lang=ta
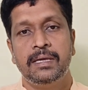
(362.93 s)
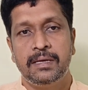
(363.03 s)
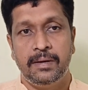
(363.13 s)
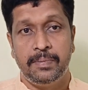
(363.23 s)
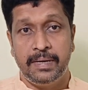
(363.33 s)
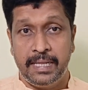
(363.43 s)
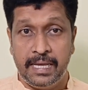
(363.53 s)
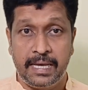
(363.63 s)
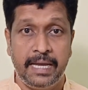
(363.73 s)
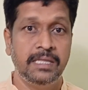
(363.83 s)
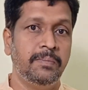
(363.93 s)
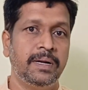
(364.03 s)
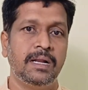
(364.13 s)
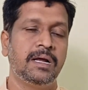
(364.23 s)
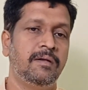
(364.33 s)
இதுக்கப்புறம் நிறைய கைது
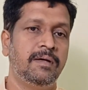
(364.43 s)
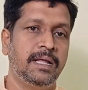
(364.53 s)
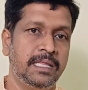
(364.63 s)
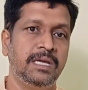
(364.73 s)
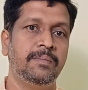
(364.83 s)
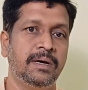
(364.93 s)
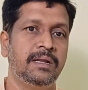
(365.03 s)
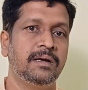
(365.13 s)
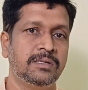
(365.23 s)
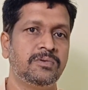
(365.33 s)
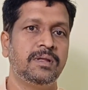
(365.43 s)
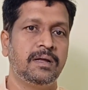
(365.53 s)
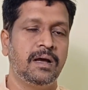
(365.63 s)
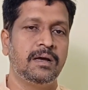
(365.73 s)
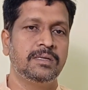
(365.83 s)
படலங்கள் வேறு அதிகமாக இருக்குதுன்னு
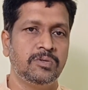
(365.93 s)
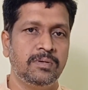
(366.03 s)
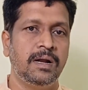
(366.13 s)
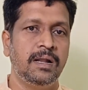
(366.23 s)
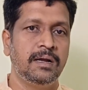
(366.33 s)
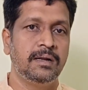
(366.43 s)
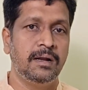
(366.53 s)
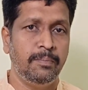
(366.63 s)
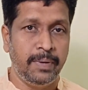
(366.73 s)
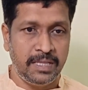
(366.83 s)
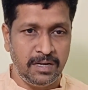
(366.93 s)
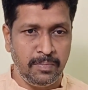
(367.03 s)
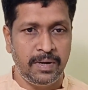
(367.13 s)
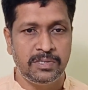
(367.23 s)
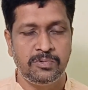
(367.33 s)
சொல்லியிருக்காங்க ஸோ நாளுக்கு நாள்
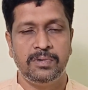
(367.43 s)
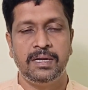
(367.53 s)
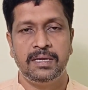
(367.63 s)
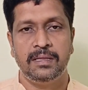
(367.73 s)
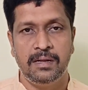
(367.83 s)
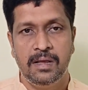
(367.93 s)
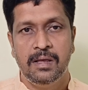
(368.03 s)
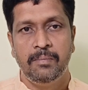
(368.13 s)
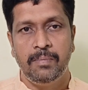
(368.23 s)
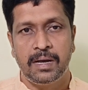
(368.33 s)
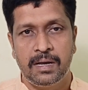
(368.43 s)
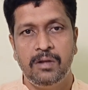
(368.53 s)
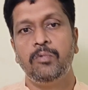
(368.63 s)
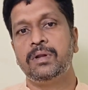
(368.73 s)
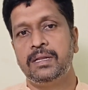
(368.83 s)
பதற்றமான சூழ்நிலையை தான்
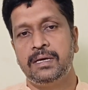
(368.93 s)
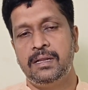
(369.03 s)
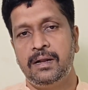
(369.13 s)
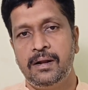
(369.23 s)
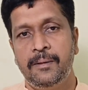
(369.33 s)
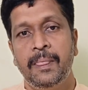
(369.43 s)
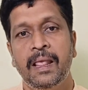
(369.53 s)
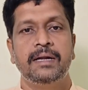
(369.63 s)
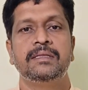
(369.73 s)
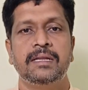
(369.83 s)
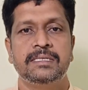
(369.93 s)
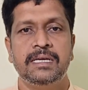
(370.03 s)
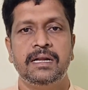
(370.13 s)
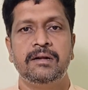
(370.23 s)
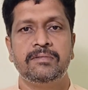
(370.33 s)
மக்கள் உணர்கிறார்கள் அடுத்து
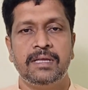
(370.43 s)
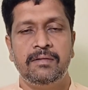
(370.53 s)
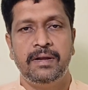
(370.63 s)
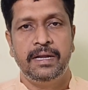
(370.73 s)
ரஷ்ய இராணுவத்தால்